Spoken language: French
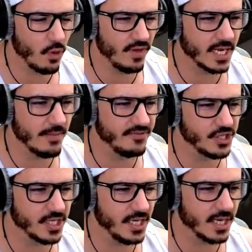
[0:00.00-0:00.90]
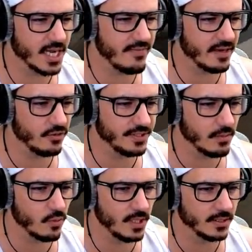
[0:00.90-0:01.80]
On va quand même checker la cave avec le
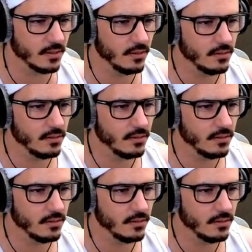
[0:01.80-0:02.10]
thermomètre.